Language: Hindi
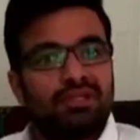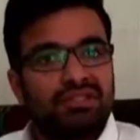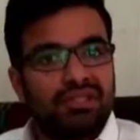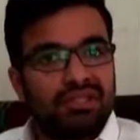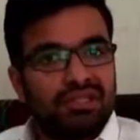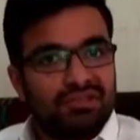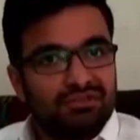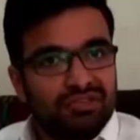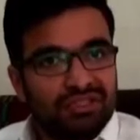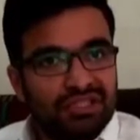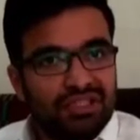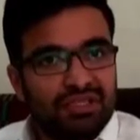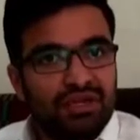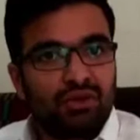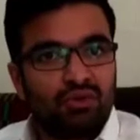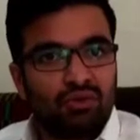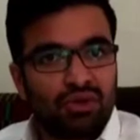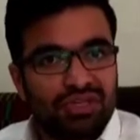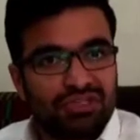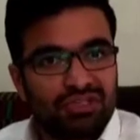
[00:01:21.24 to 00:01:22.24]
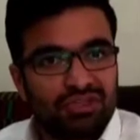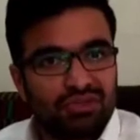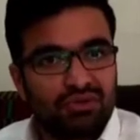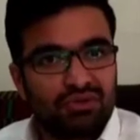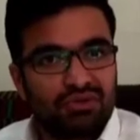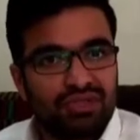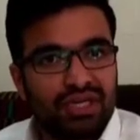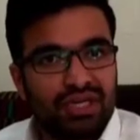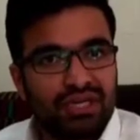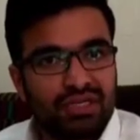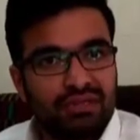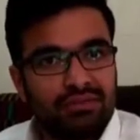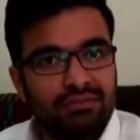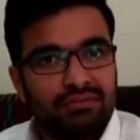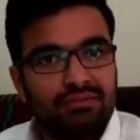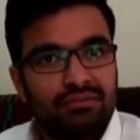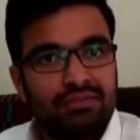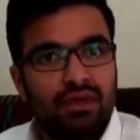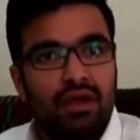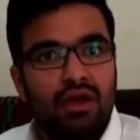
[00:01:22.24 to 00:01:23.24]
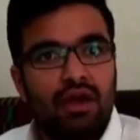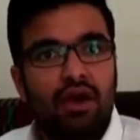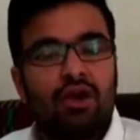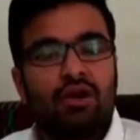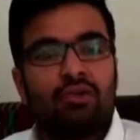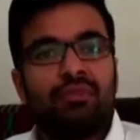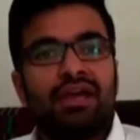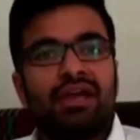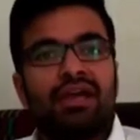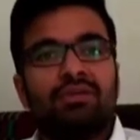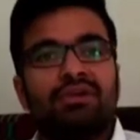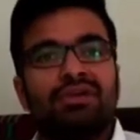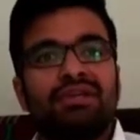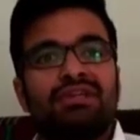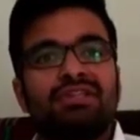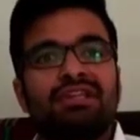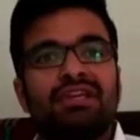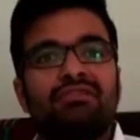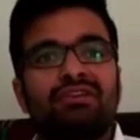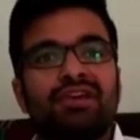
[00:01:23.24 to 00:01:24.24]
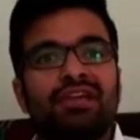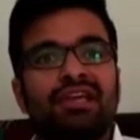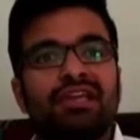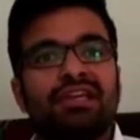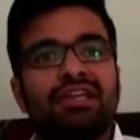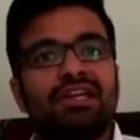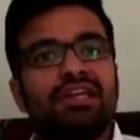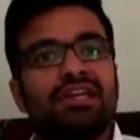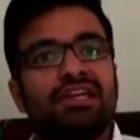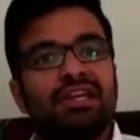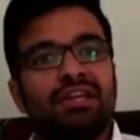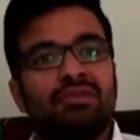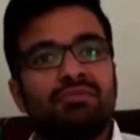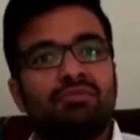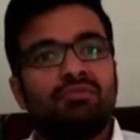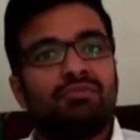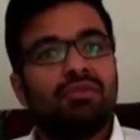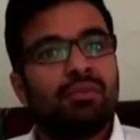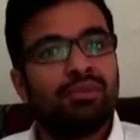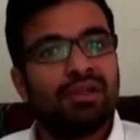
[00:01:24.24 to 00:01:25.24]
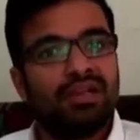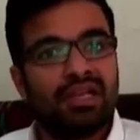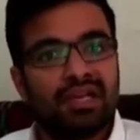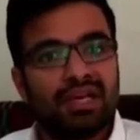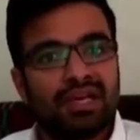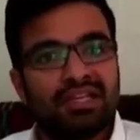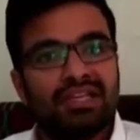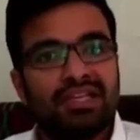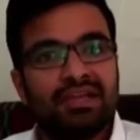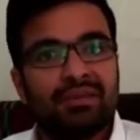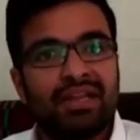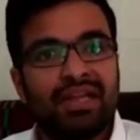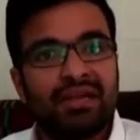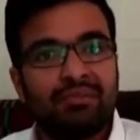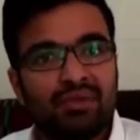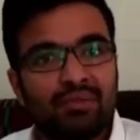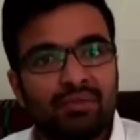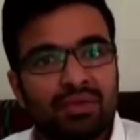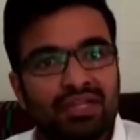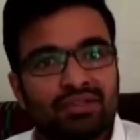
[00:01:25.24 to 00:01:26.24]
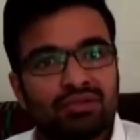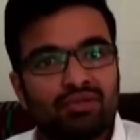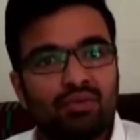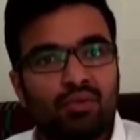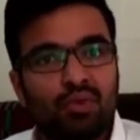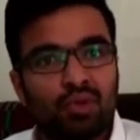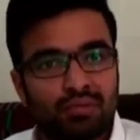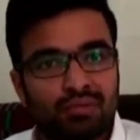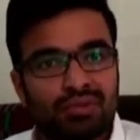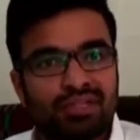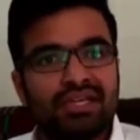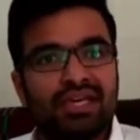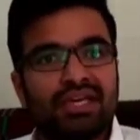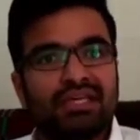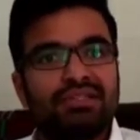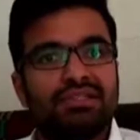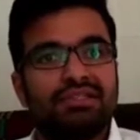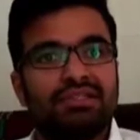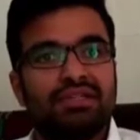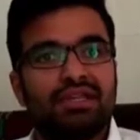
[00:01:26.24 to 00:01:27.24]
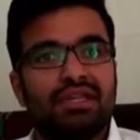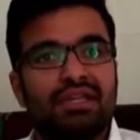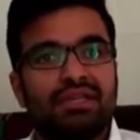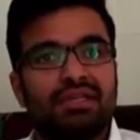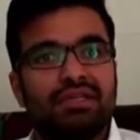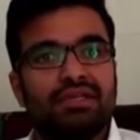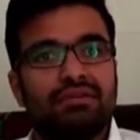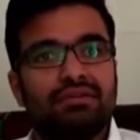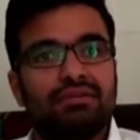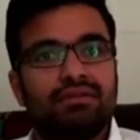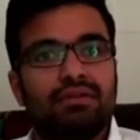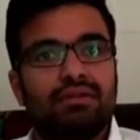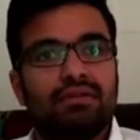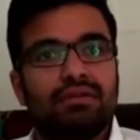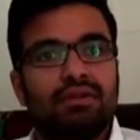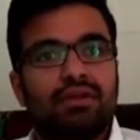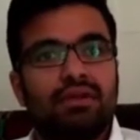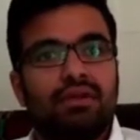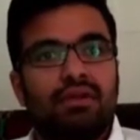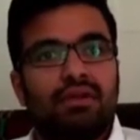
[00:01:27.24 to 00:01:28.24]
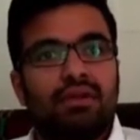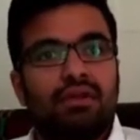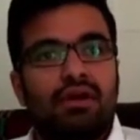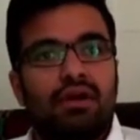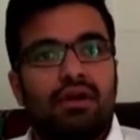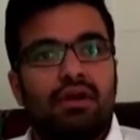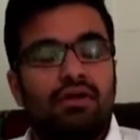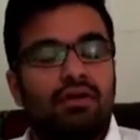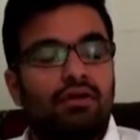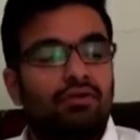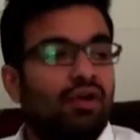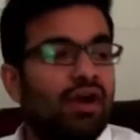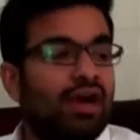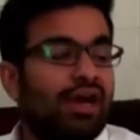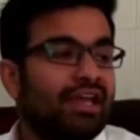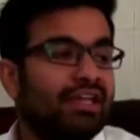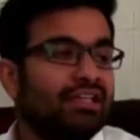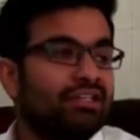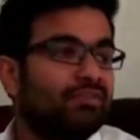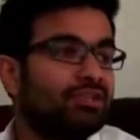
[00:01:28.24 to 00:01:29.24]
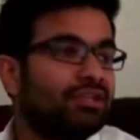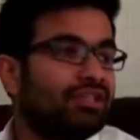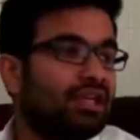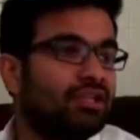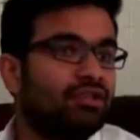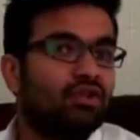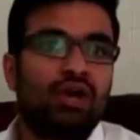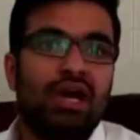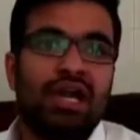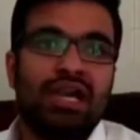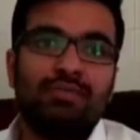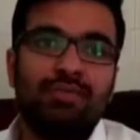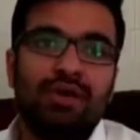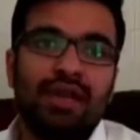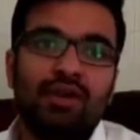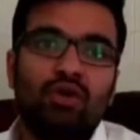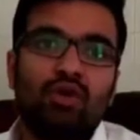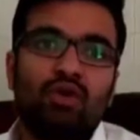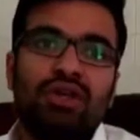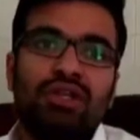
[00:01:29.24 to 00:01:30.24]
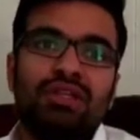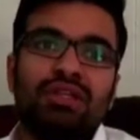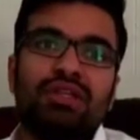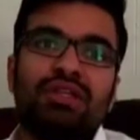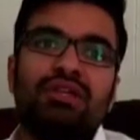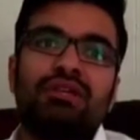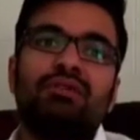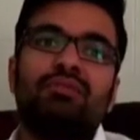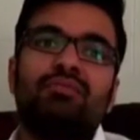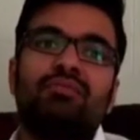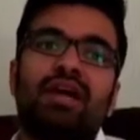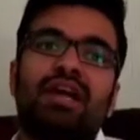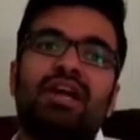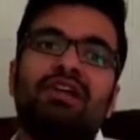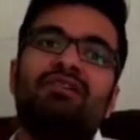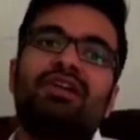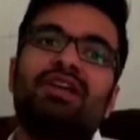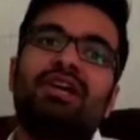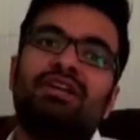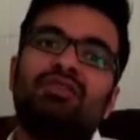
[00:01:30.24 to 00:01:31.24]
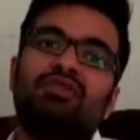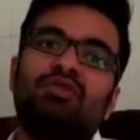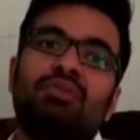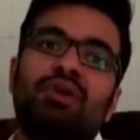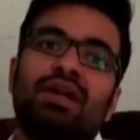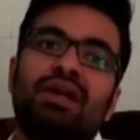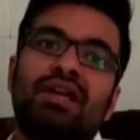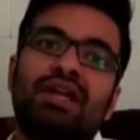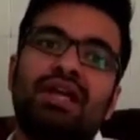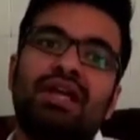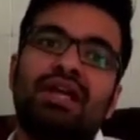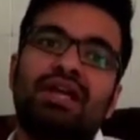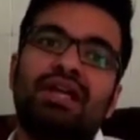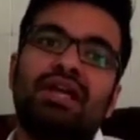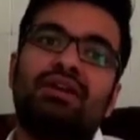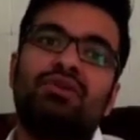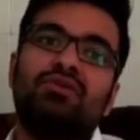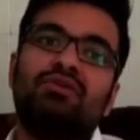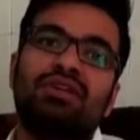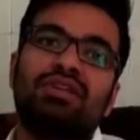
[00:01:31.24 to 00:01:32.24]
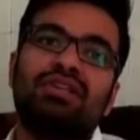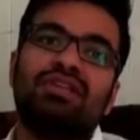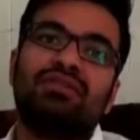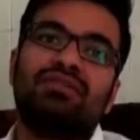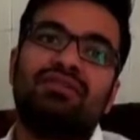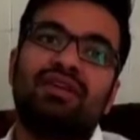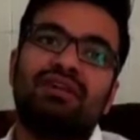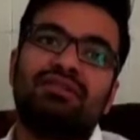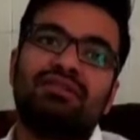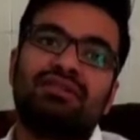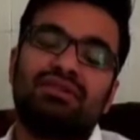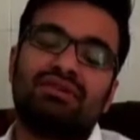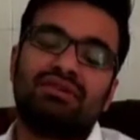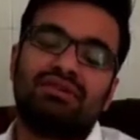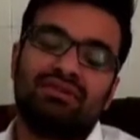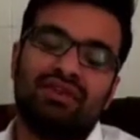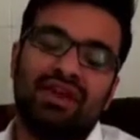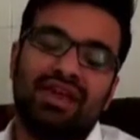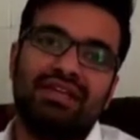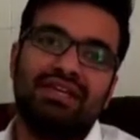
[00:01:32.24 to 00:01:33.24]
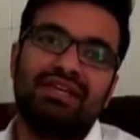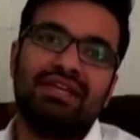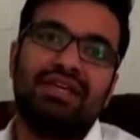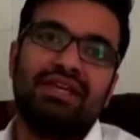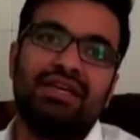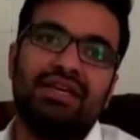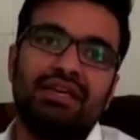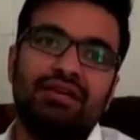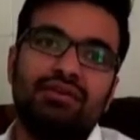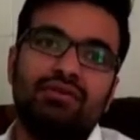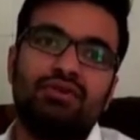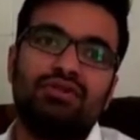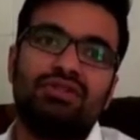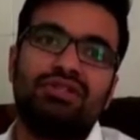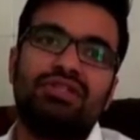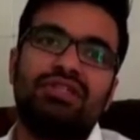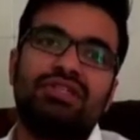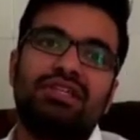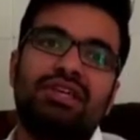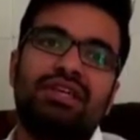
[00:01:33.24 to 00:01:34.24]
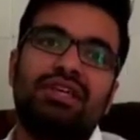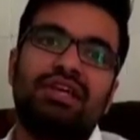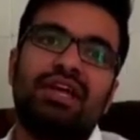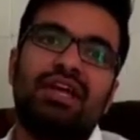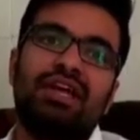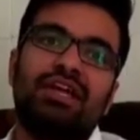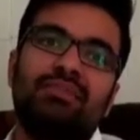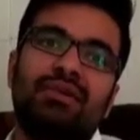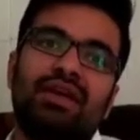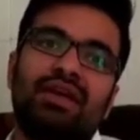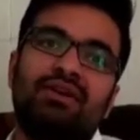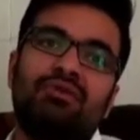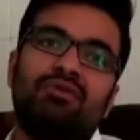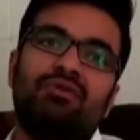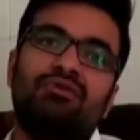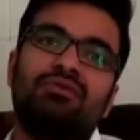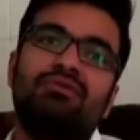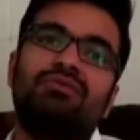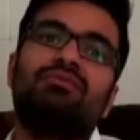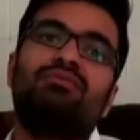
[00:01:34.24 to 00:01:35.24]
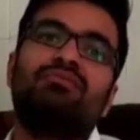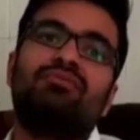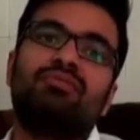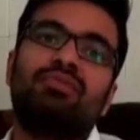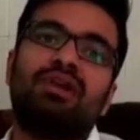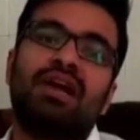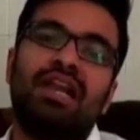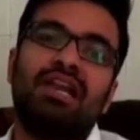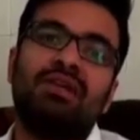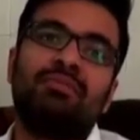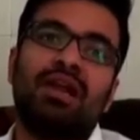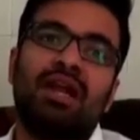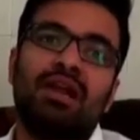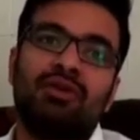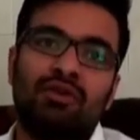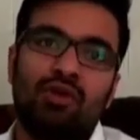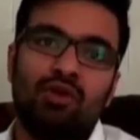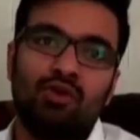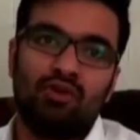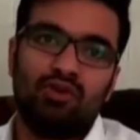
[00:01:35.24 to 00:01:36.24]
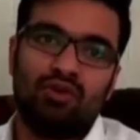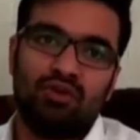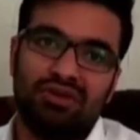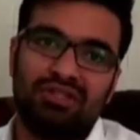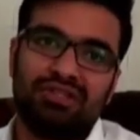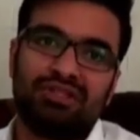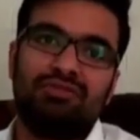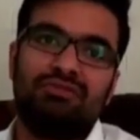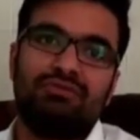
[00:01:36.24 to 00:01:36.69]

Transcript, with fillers: पर्सनली विजिट करूंगा इस चीज को जाके और मैं अभी सर्वे के लिए टीम अपनी लगा दी है मैंने ब्रांच को बोल भी दिया इस चीज के लिए और वहाँ एक समस्या है जो खाली प्लाटों के अंदर पानी वगैरह जो भर रहे हैं या उनकी सफा सफाई नहीं है उस चीज़ के रिगार्डिंग मैं उन खाली प्लाट वालों को नोटिस